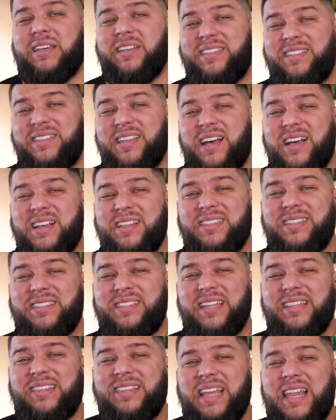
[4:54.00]
Et ça,
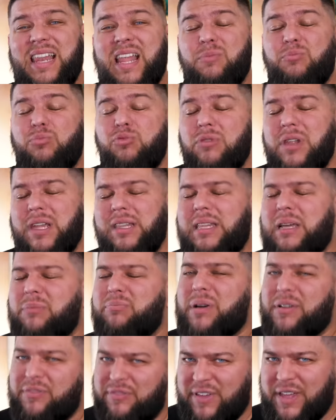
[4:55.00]
c'était la boulette
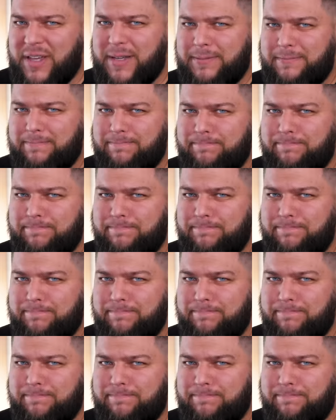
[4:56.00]
à pas faire.